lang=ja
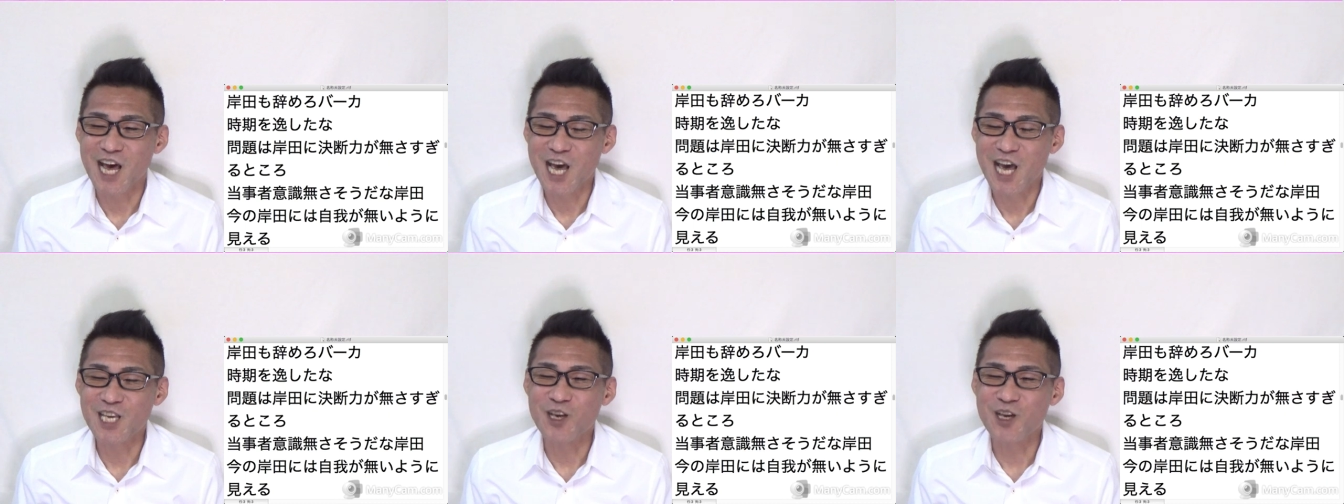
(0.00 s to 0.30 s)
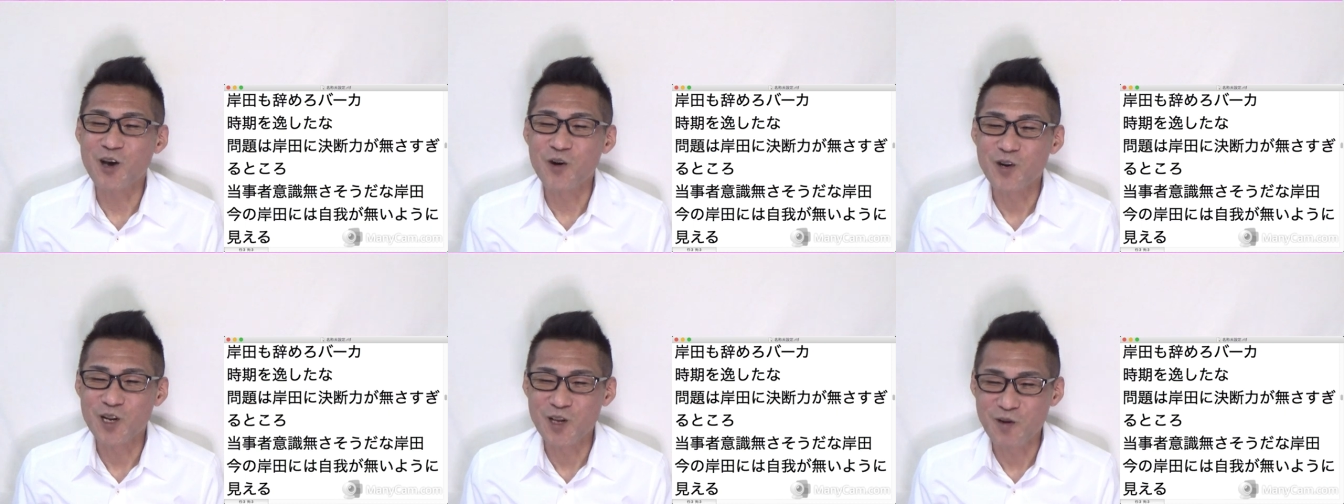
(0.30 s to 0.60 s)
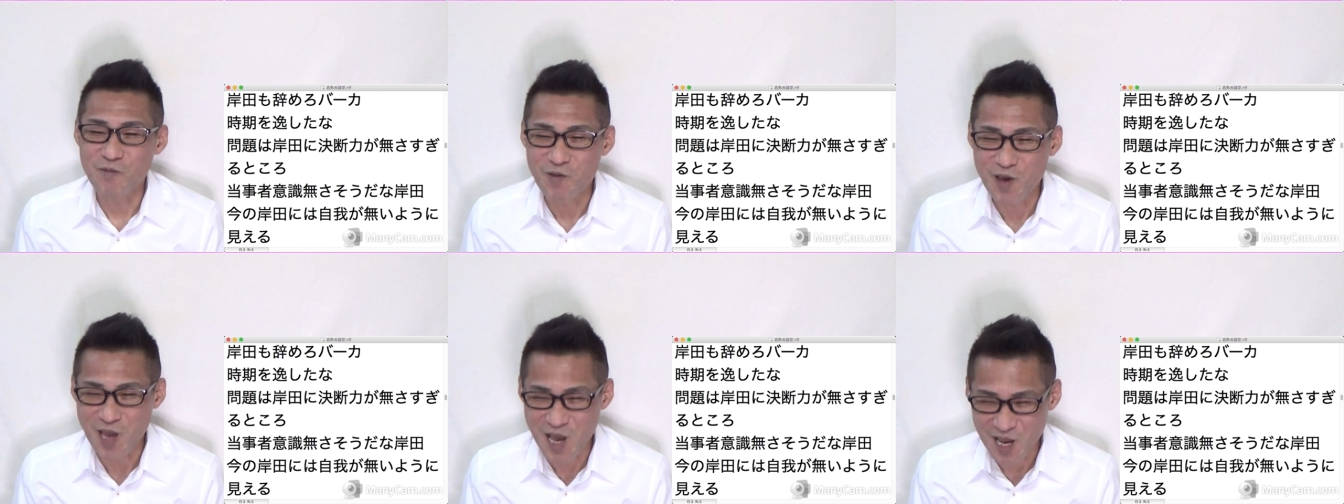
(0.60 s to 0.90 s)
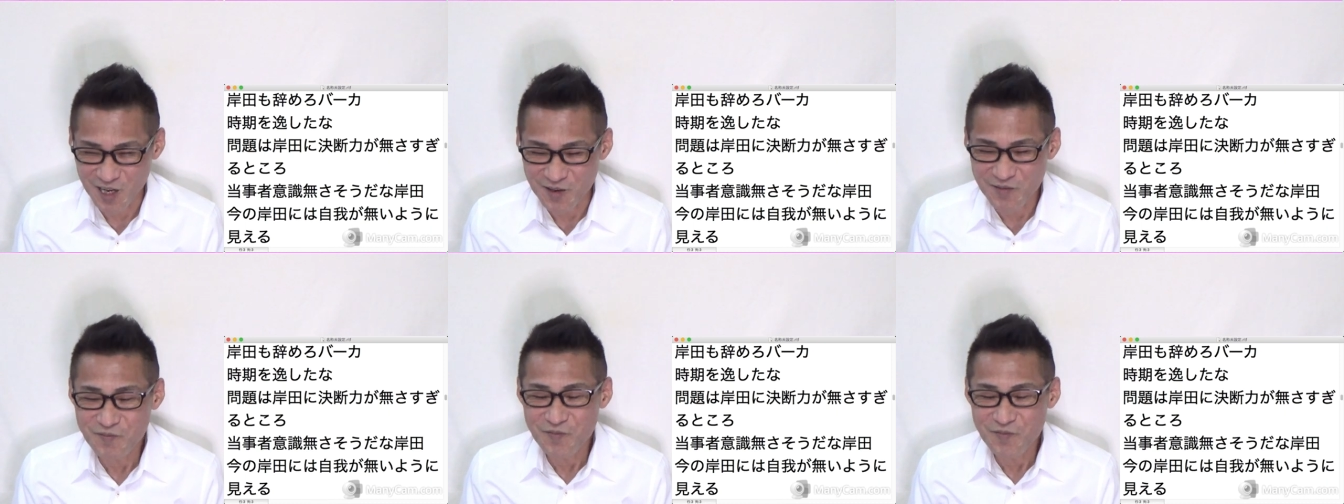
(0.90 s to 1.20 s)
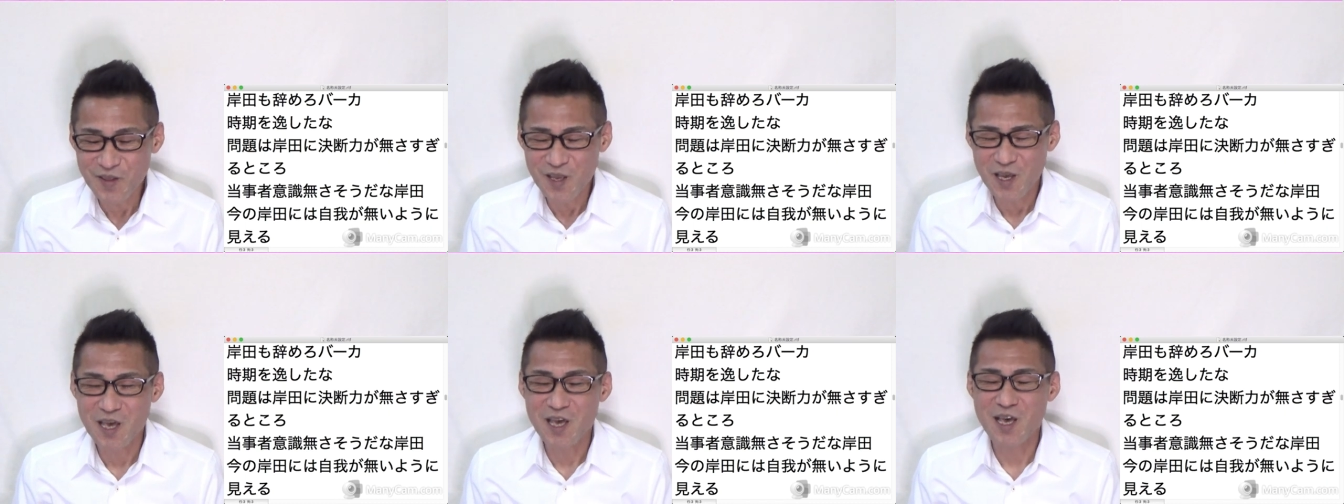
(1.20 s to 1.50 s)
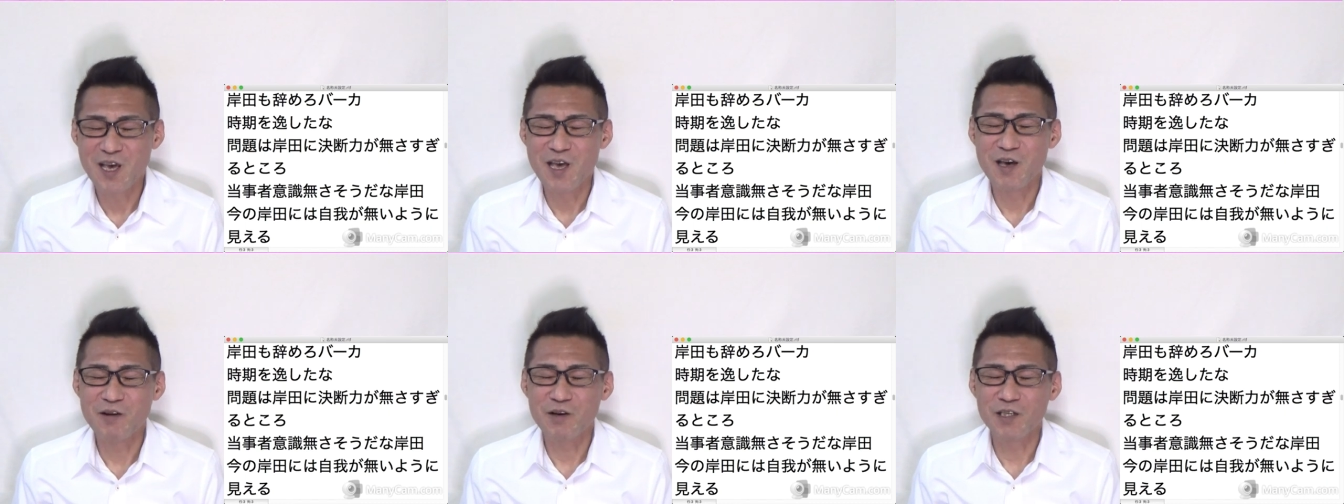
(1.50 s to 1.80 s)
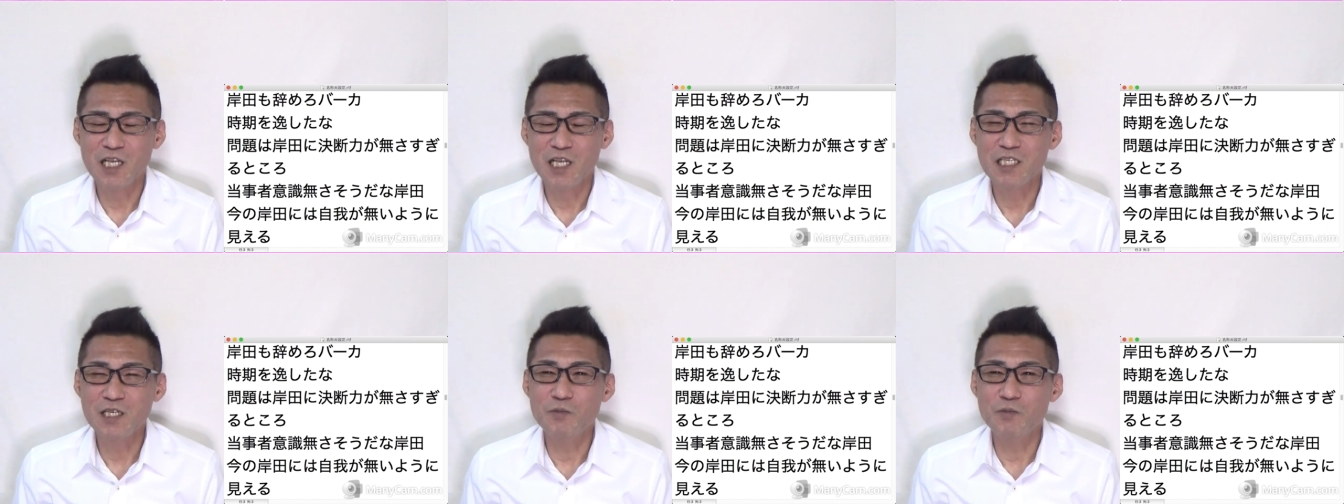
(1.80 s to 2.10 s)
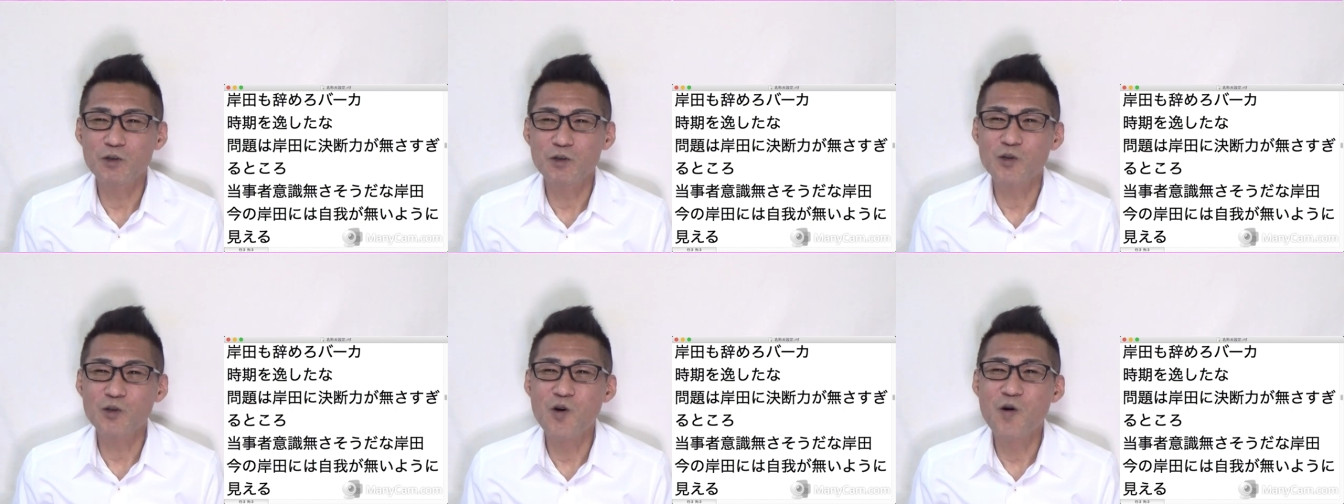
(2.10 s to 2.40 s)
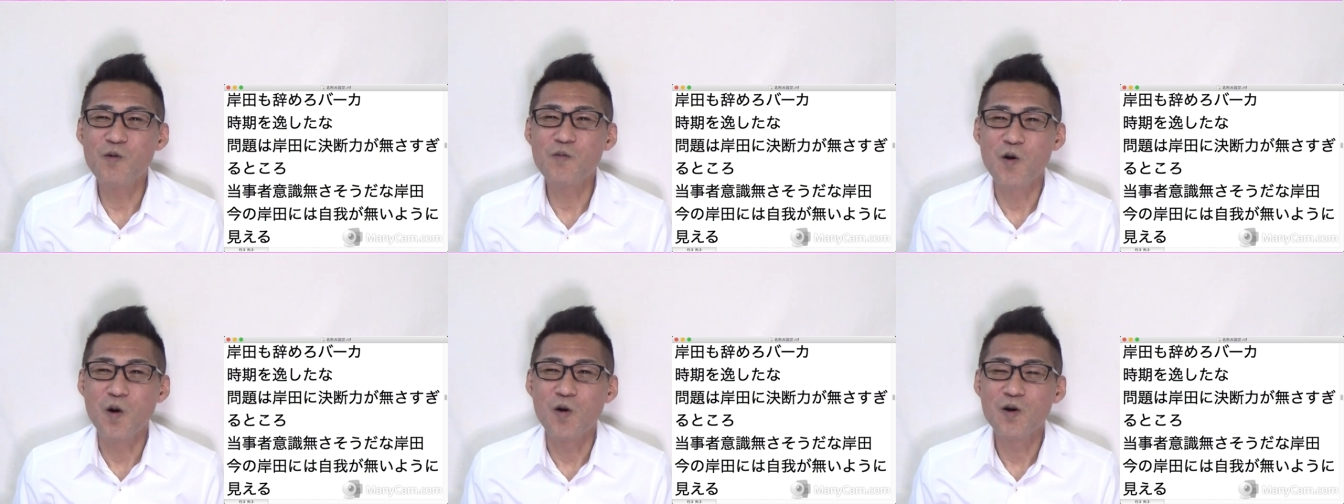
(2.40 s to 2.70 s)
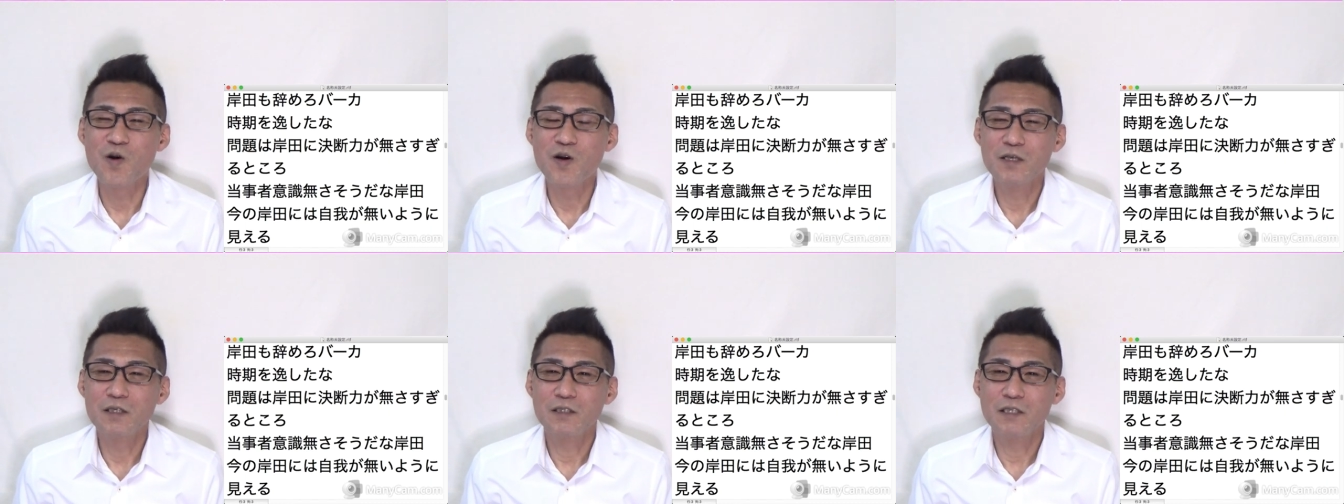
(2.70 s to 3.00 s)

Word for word: ないように見える、えー、私もそう思